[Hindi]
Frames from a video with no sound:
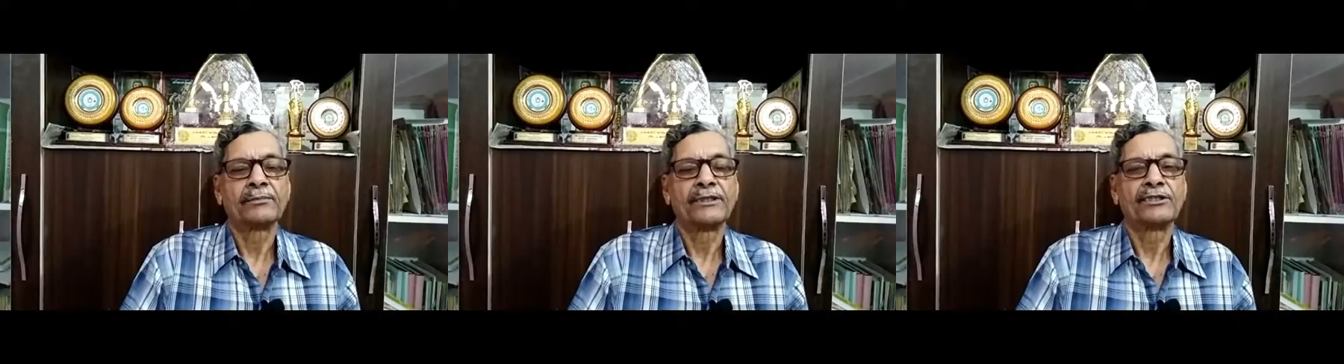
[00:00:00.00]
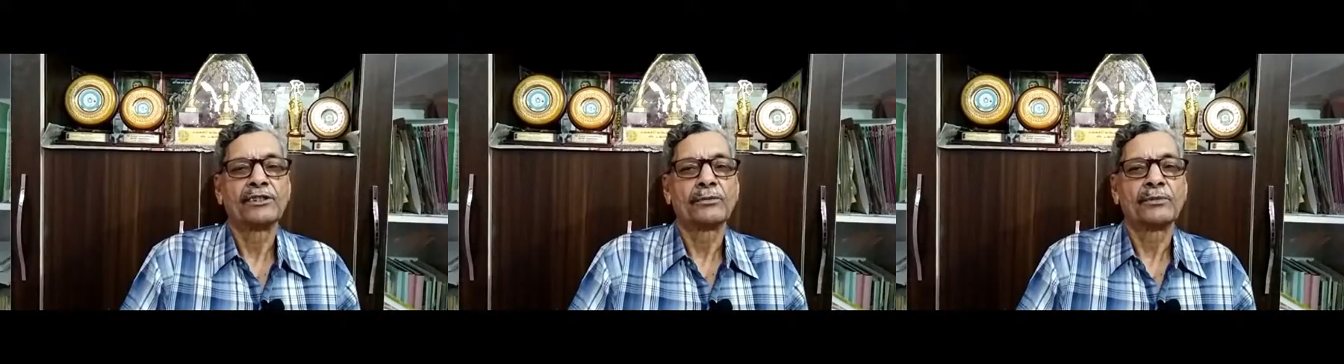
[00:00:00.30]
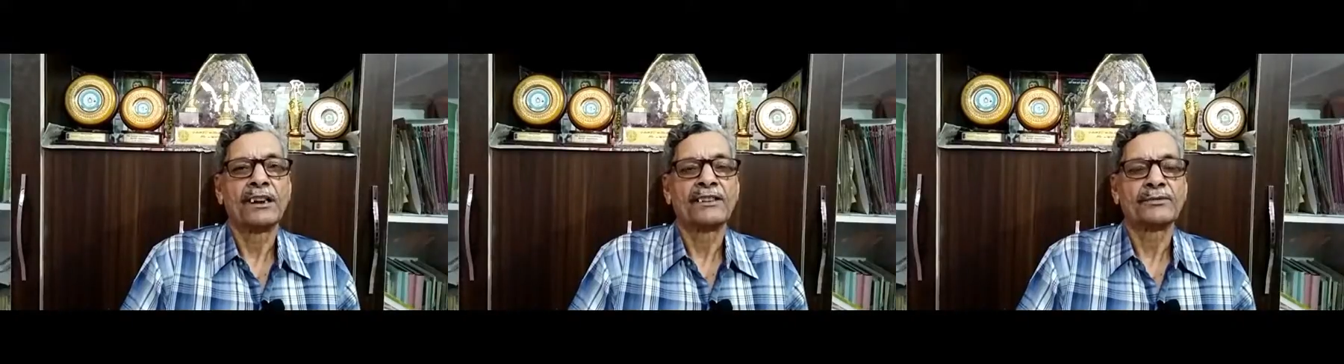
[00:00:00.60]
वृद्धि और
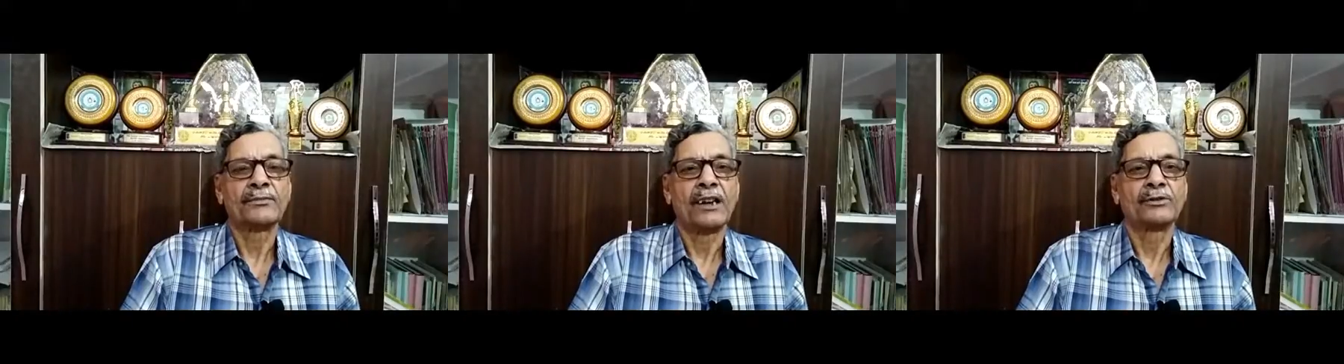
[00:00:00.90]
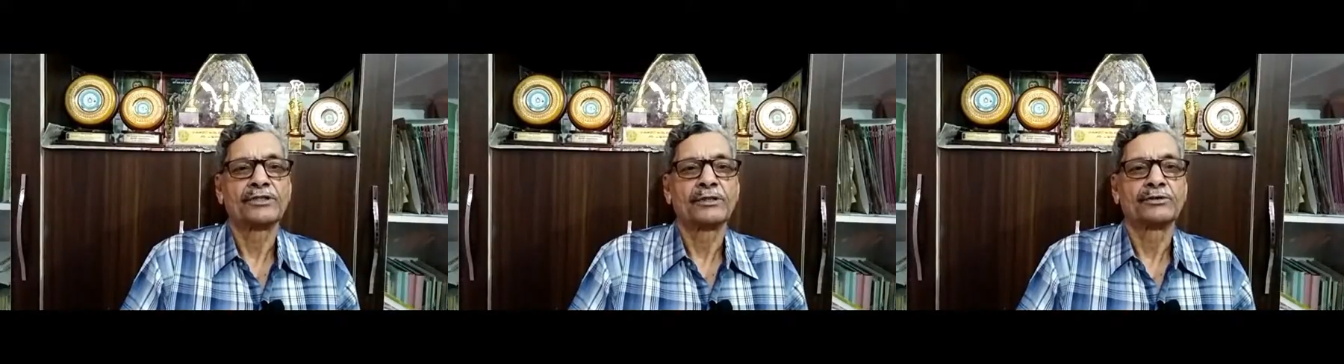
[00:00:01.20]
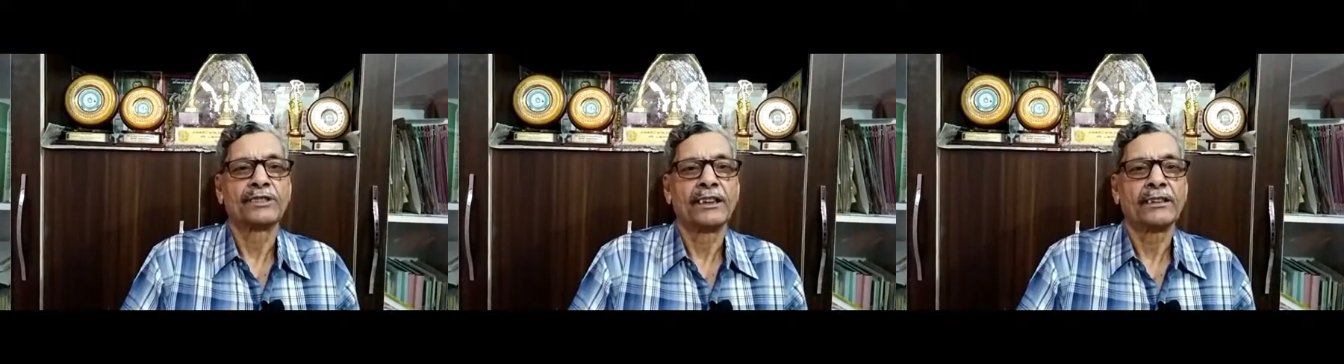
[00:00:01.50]
विकास में आवश्यक
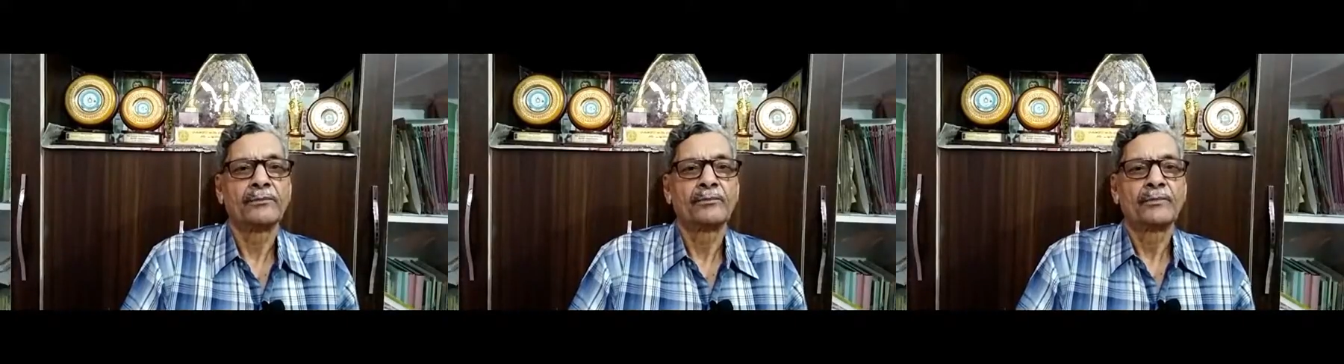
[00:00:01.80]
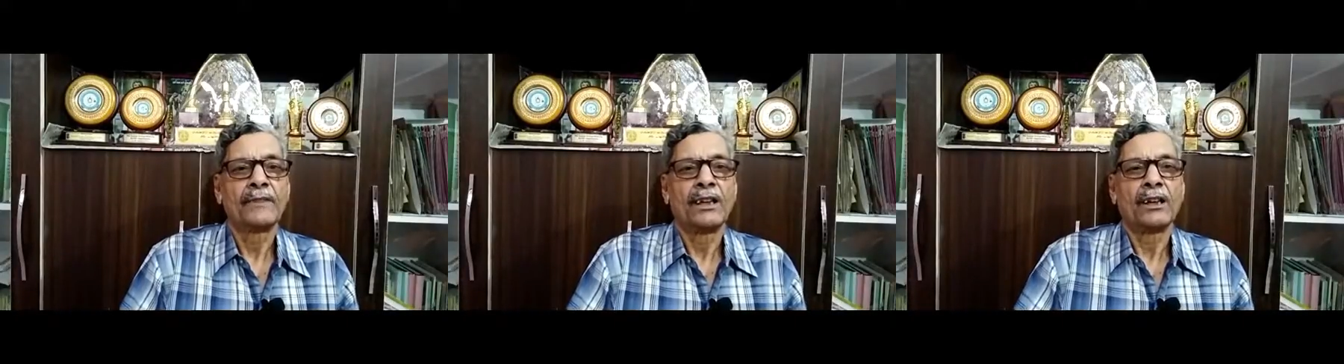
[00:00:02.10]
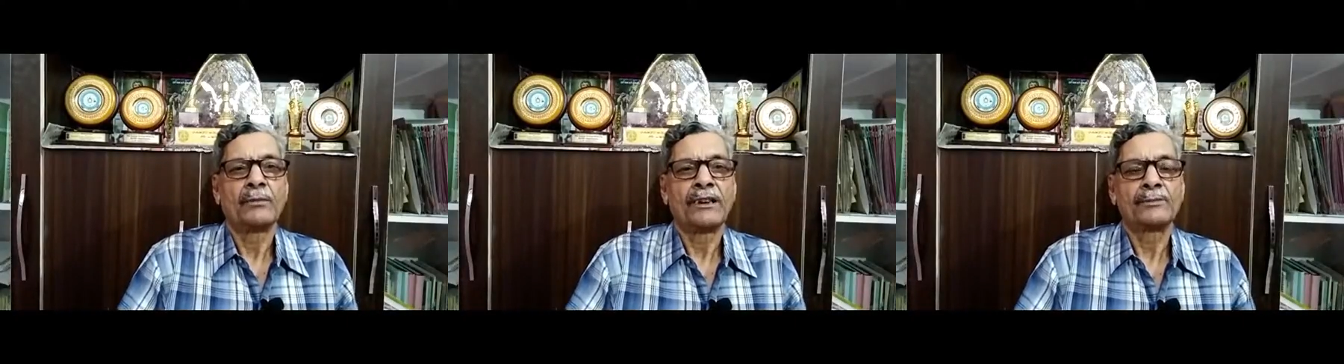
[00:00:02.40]
होते हैं
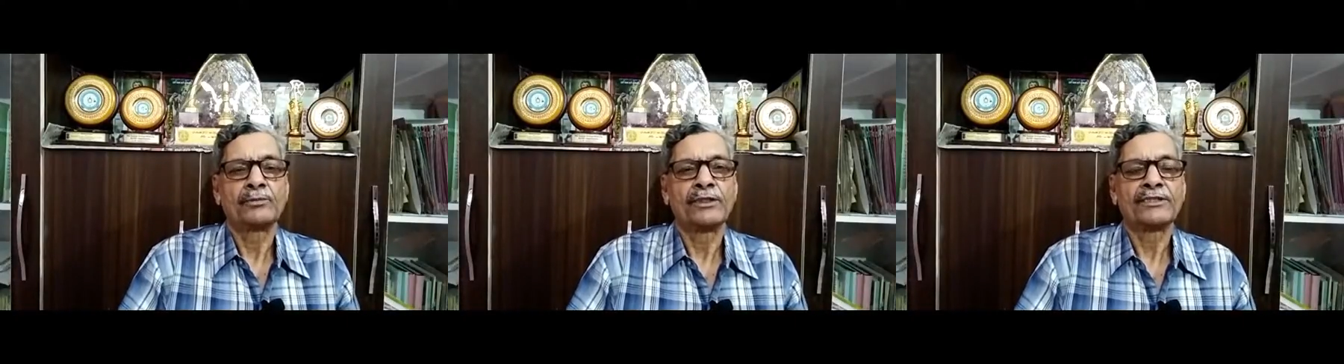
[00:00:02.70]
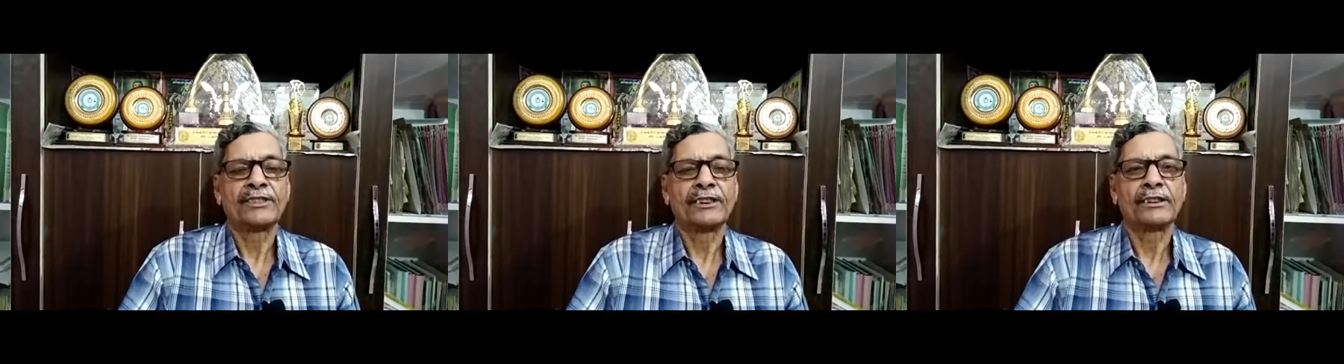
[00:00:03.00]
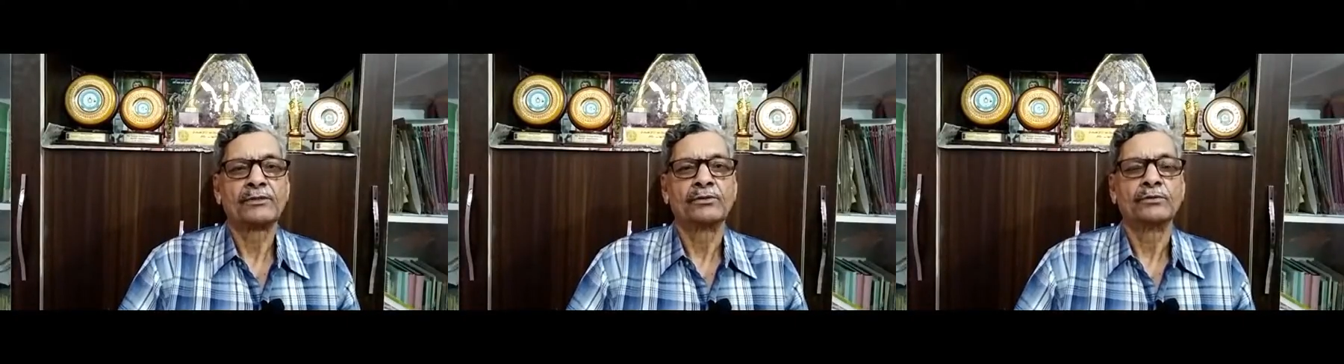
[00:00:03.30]
हमारे पूरे शरीर को